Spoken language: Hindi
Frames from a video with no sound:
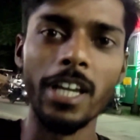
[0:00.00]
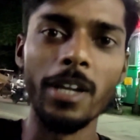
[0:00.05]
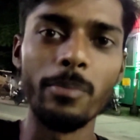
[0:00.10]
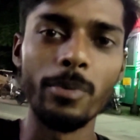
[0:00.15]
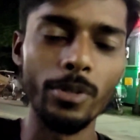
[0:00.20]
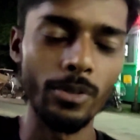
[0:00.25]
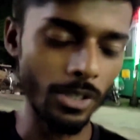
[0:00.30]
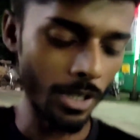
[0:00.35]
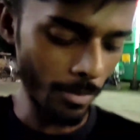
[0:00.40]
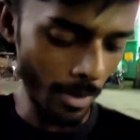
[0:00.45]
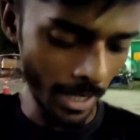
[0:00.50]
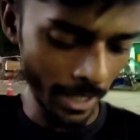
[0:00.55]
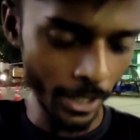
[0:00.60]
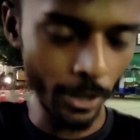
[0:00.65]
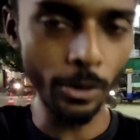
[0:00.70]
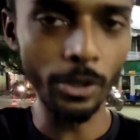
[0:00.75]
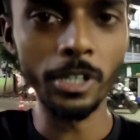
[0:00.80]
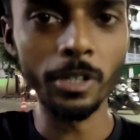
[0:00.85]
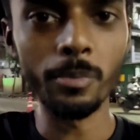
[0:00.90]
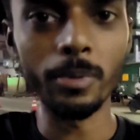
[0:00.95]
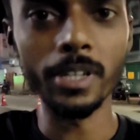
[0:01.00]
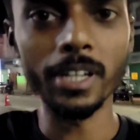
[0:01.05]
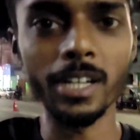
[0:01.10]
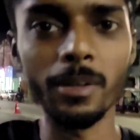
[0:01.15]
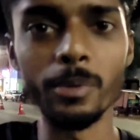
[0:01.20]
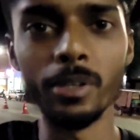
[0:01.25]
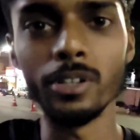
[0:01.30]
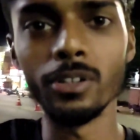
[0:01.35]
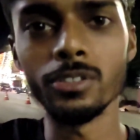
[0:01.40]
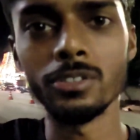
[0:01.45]
मैं चाय पीऊँगा बाकी कोई नहीं
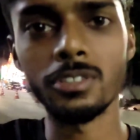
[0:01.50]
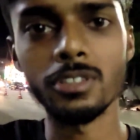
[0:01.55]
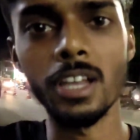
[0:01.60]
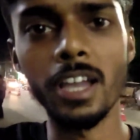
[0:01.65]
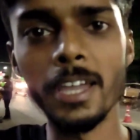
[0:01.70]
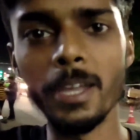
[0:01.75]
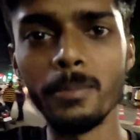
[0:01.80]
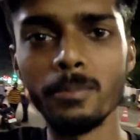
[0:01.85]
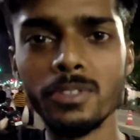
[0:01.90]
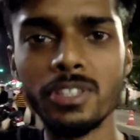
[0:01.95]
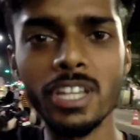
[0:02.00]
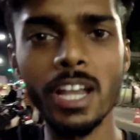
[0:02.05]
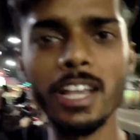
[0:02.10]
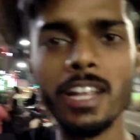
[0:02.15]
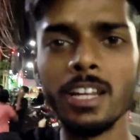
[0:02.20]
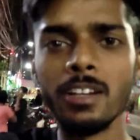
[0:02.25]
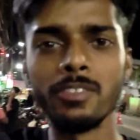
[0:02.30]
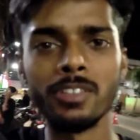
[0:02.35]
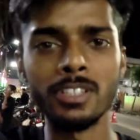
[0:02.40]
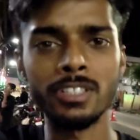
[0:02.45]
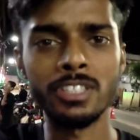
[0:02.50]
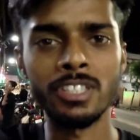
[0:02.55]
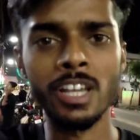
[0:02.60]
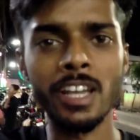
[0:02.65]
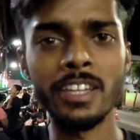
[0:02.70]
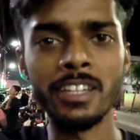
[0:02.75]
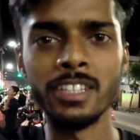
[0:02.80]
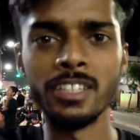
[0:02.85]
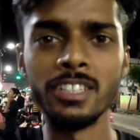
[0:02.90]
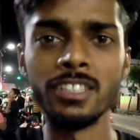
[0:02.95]
पिएगा बिकॉज आई एम चाय लवर
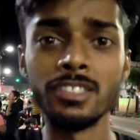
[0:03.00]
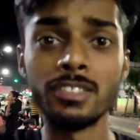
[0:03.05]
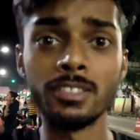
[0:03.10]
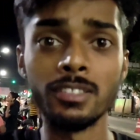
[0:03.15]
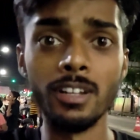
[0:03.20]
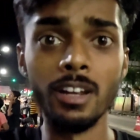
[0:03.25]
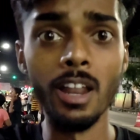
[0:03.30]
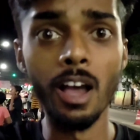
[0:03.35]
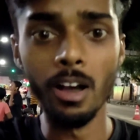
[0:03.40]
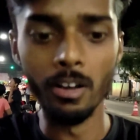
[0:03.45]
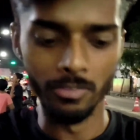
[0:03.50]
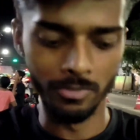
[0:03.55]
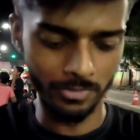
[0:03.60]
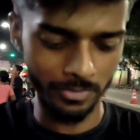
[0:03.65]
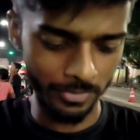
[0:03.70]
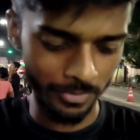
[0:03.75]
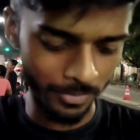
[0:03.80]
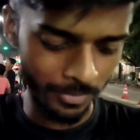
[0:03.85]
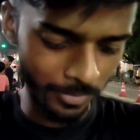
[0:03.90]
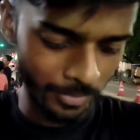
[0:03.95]
चाय इज लव